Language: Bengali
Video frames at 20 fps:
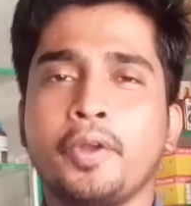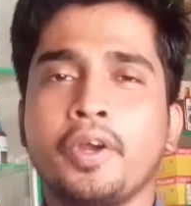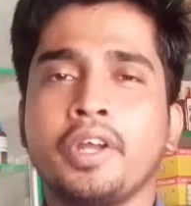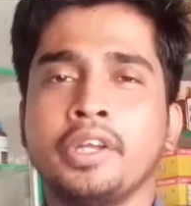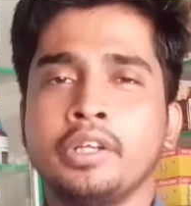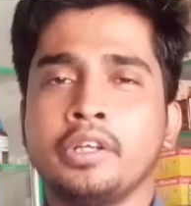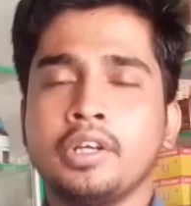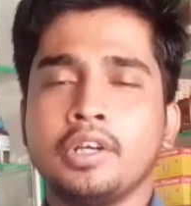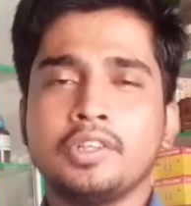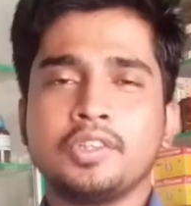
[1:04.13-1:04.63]
ভিডিও
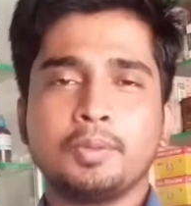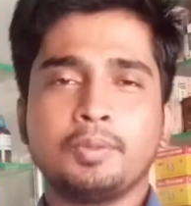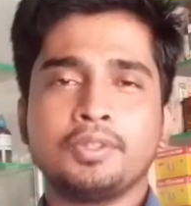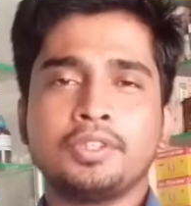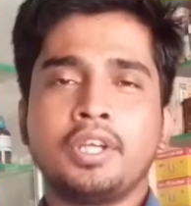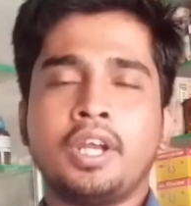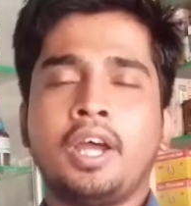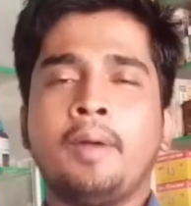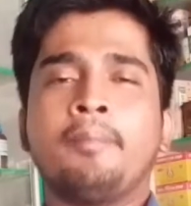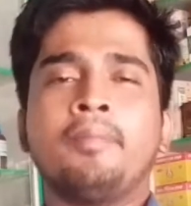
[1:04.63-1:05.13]
আনি তো
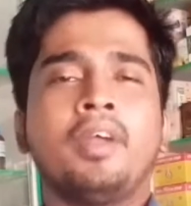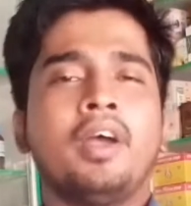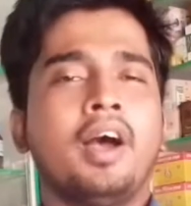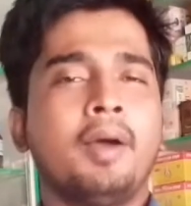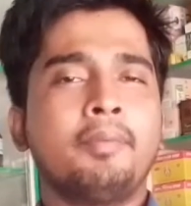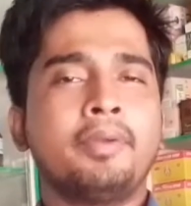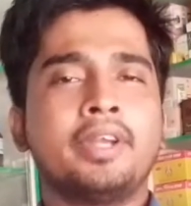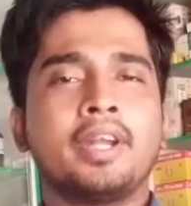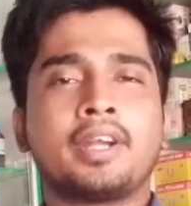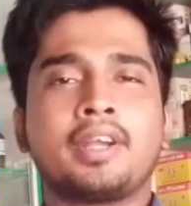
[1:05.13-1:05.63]
বন্ধুরা
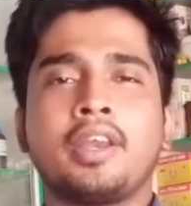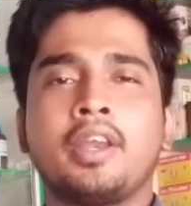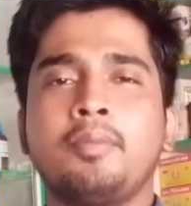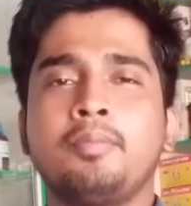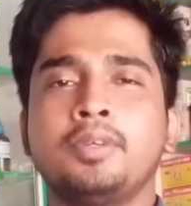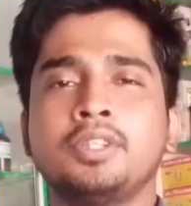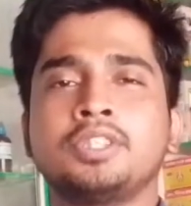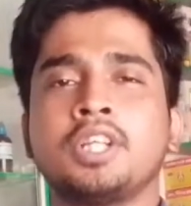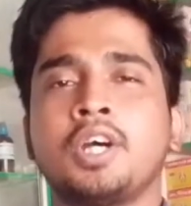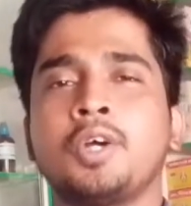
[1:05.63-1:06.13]
আমি ডক্টর
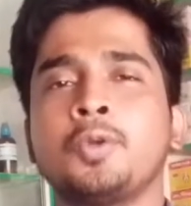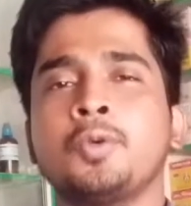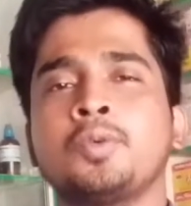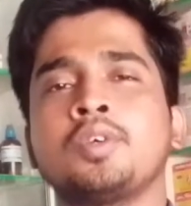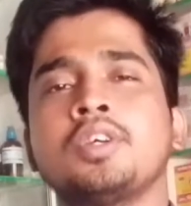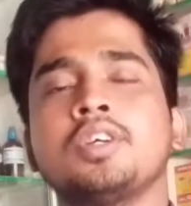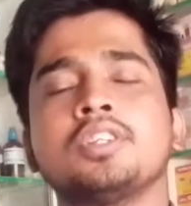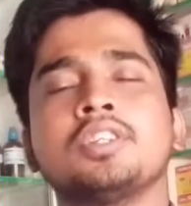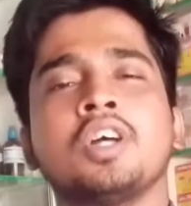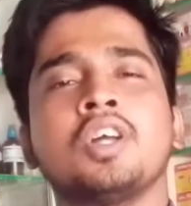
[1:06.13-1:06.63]
এম ডি
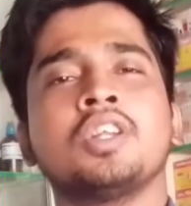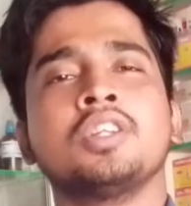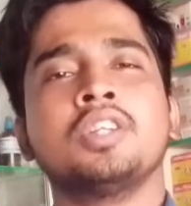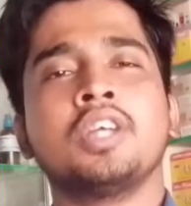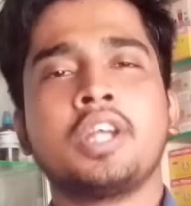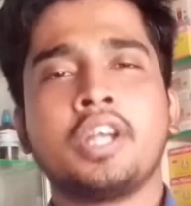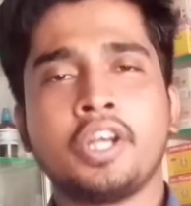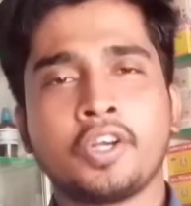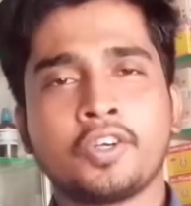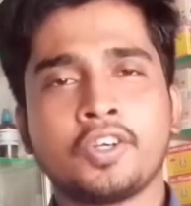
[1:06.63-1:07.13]
শাহরুখ তাহলে
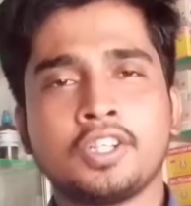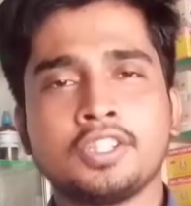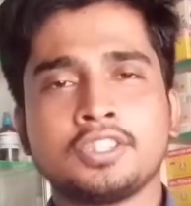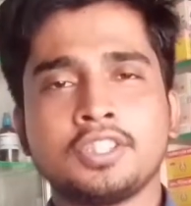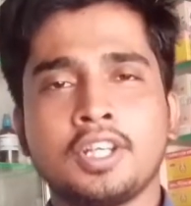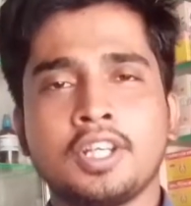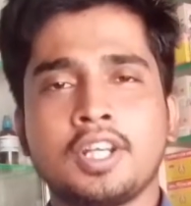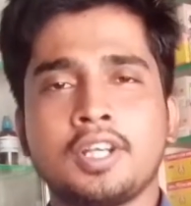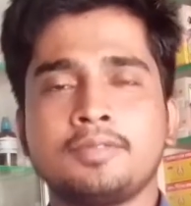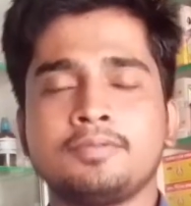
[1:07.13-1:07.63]
দেরি না করে
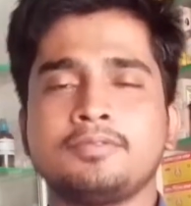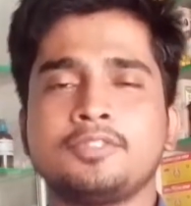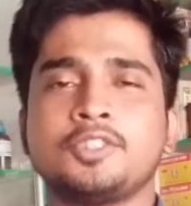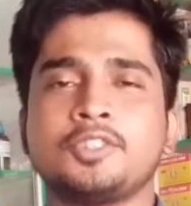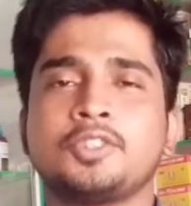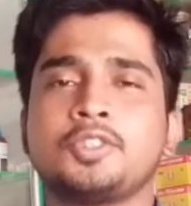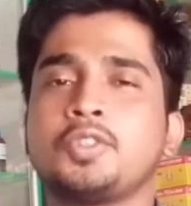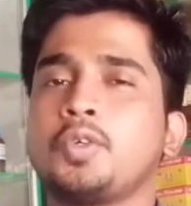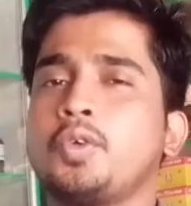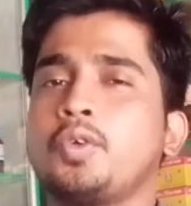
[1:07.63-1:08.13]
চলেন
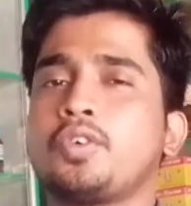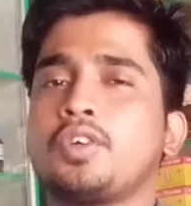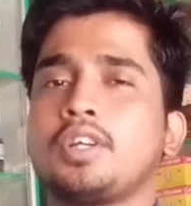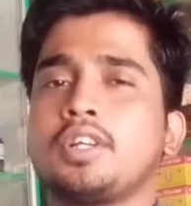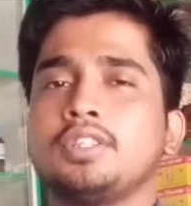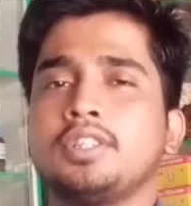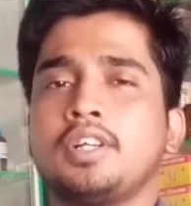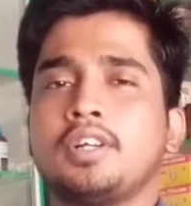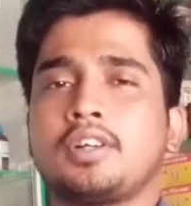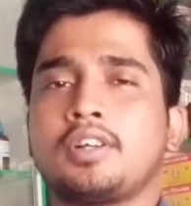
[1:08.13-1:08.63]
শুরু
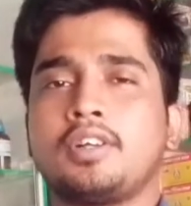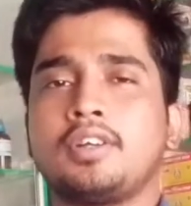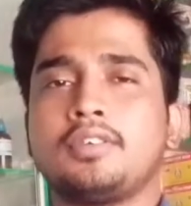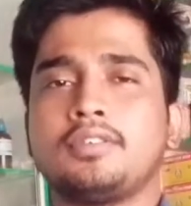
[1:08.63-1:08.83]
করা যাক